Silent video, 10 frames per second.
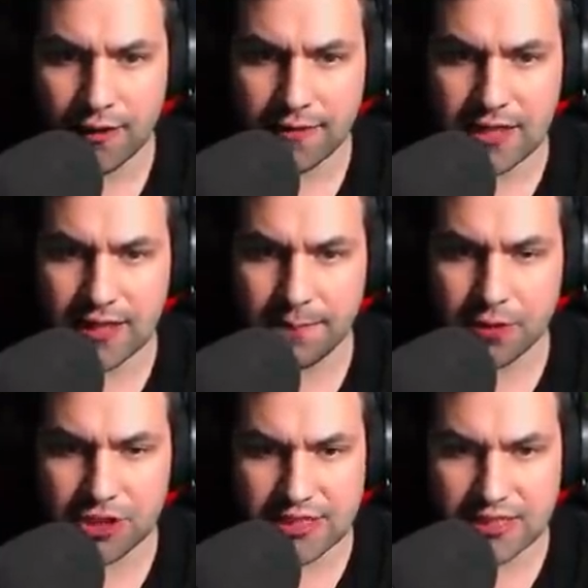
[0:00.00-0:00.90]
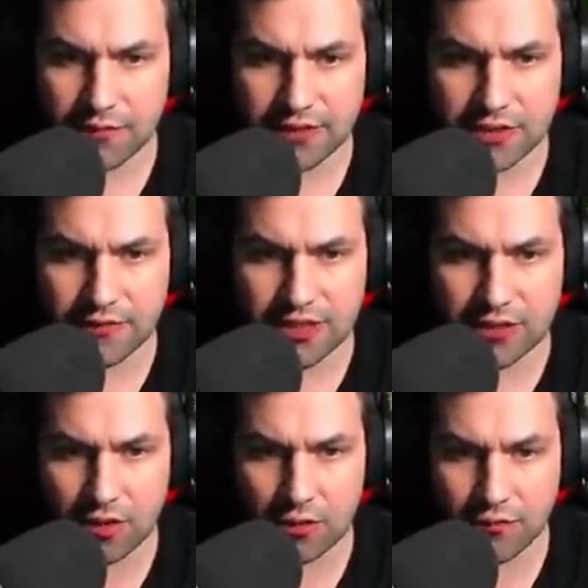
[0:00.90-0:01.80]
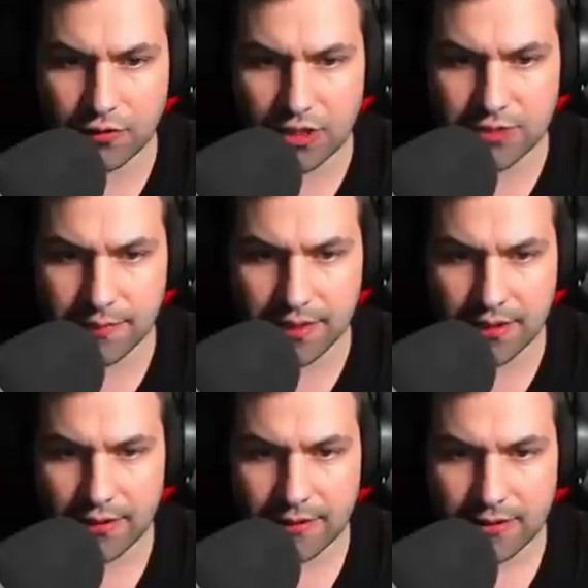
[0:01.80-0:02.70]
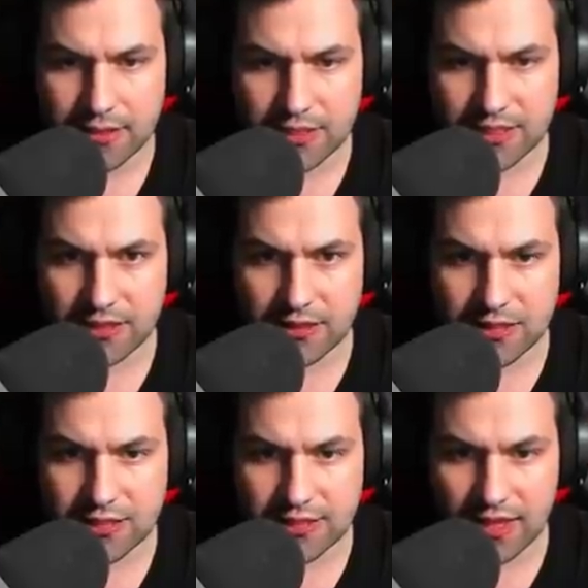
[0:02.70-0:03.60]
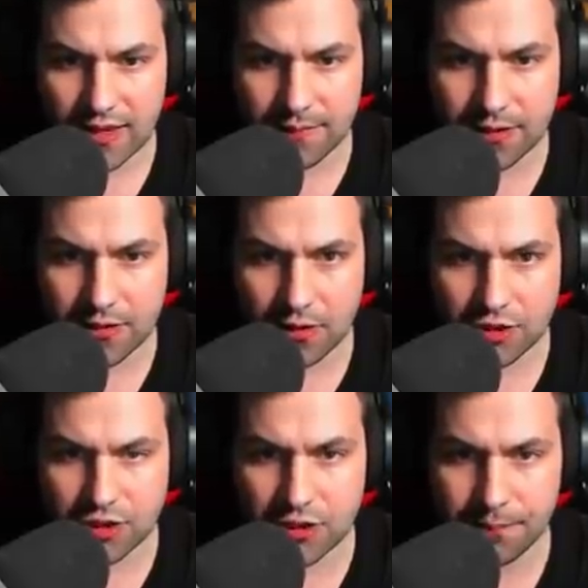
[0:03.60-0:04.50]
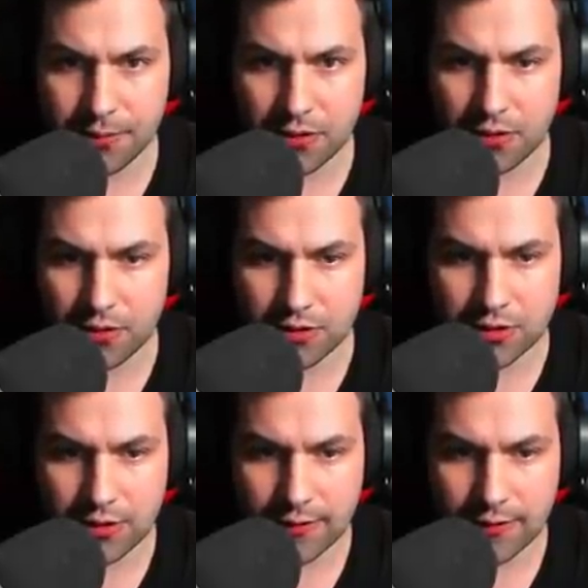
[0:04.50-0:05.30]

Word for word: jeden blok żelaza równa się 20 dolków i tu też mamy slajmy, kości, proch.